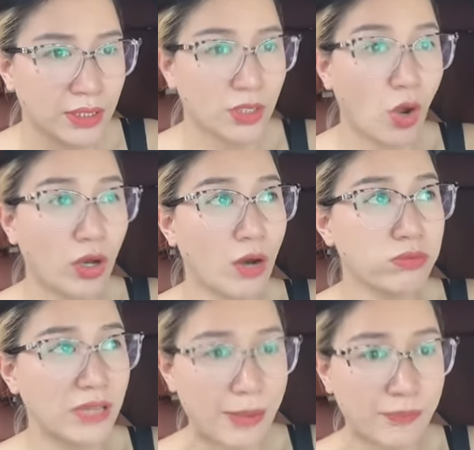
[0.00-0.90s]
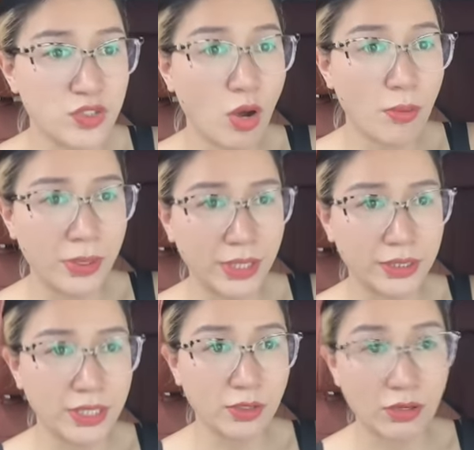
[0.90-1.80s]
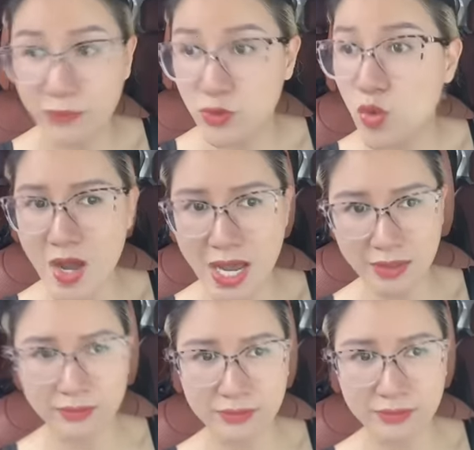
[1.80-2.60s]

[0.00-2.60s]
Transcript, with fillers: Nó không làm cho mình thì nó làm chỗ khác.